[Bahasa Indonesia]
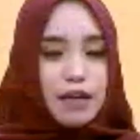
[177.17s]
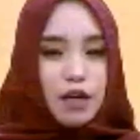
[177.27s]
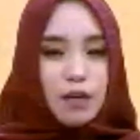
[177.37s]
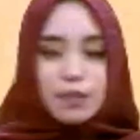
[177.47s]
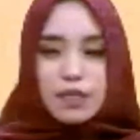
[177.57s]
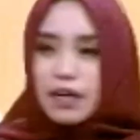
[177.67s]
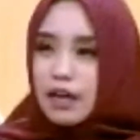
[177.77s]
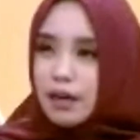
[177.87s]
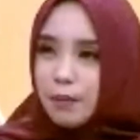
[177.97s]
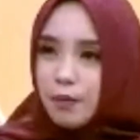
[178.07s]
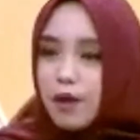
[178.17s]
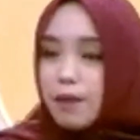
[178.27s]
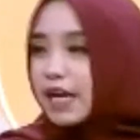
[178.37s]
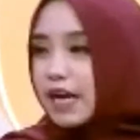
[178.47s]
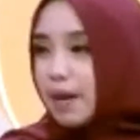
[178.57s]
ya tetap
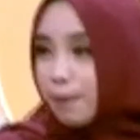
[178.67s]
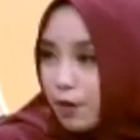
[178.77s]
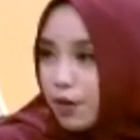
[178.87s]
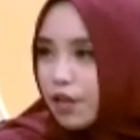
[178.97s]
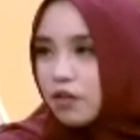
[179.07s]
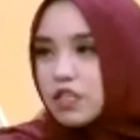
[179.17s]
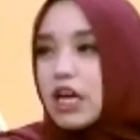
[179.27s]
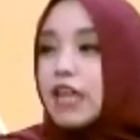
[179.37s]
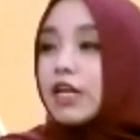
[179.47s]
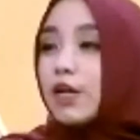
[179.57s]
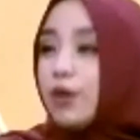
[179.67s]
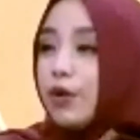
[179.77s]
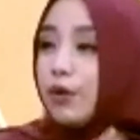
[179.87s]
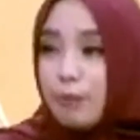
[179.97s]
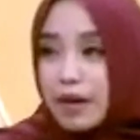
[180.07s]
positif thinking lah ya saya nggak belum
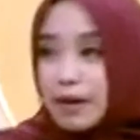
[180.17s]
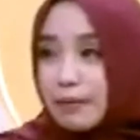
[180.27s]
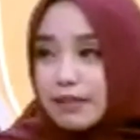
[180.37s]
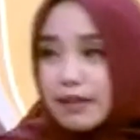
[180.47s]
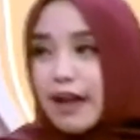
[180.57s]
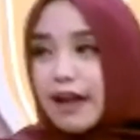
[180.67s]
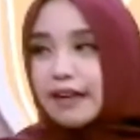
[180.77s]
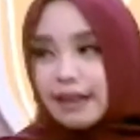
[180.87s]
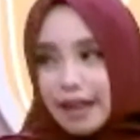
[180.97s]
berpikir aneh-aneh belum